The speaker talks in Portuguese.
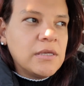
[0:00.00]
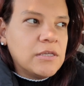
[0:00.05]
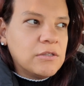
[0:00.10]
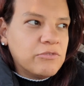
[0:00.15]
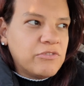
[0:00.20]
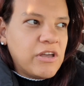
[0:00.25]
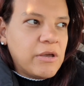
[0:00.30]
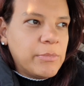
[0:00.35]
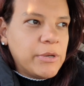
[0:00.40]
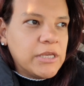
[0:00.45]
E
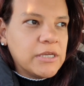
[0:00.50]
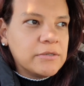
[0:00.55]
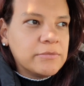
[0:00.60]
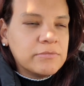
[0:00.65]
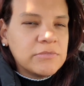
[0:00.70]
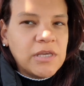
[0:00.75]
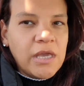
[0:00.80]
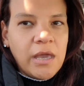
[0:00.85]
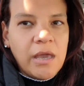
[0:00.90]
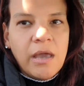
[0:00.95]
não vai amanhã,
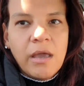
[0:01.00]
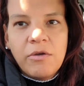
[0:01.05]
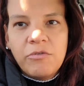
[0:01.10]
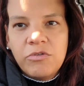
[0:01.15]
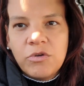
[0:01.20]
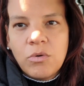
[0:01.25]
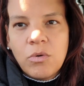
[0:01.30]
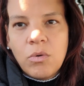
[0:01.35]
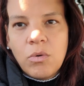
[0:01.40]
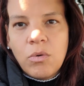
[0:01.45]
porque é,
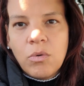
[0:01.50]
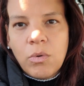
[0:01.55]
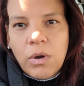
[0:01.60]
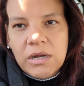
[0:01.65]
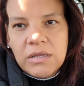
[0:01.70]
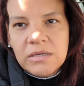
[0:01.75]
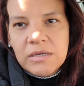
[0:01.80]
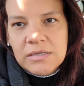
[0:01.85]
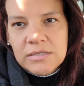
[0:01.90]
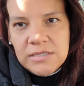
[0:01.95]
ficou
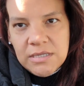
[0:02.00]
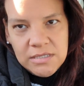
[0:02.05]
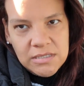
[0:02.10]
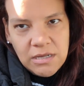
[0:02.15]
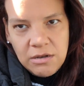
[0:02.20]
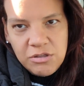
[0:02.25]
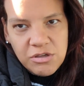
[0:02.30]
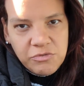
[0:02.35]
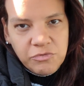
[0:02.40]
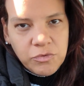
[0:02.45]
quarta, quinta e
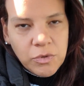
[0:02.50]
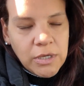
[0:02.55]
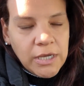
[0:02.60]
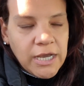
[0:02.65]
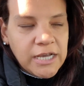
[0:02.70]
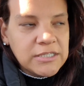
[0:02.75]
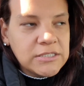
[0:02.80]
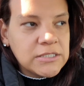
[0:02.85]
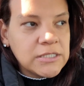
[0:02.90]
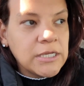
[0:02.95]
sexta ele já ficou em casa.